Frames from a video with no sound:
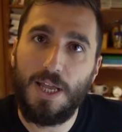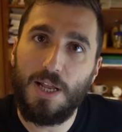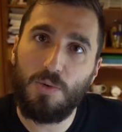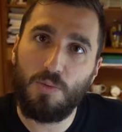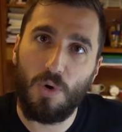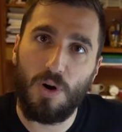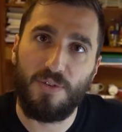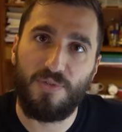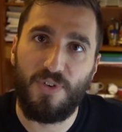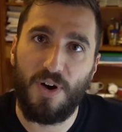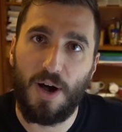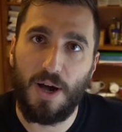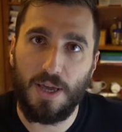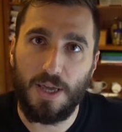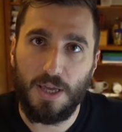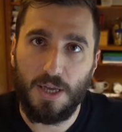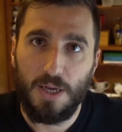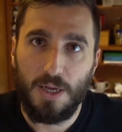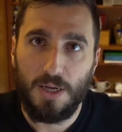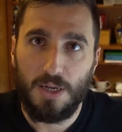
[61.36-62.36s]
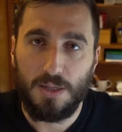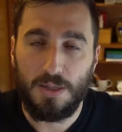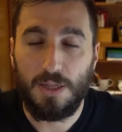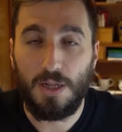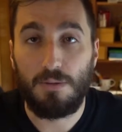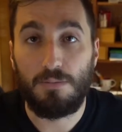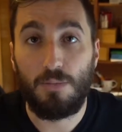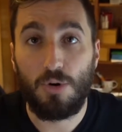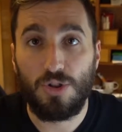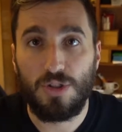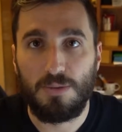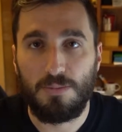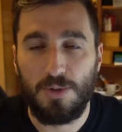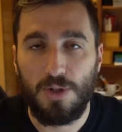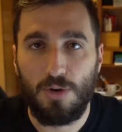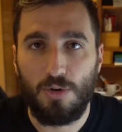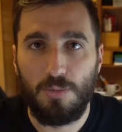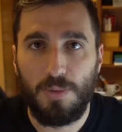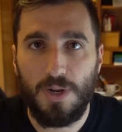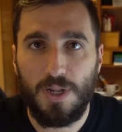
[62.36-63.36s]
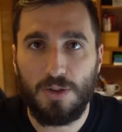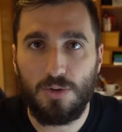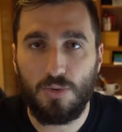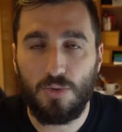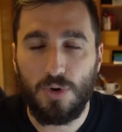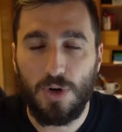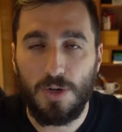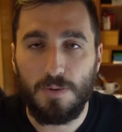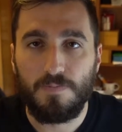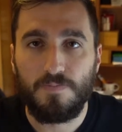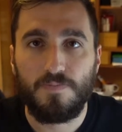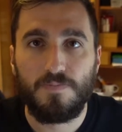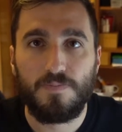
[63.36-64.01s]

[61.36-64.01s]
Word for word: il wifi del modem dell'operatore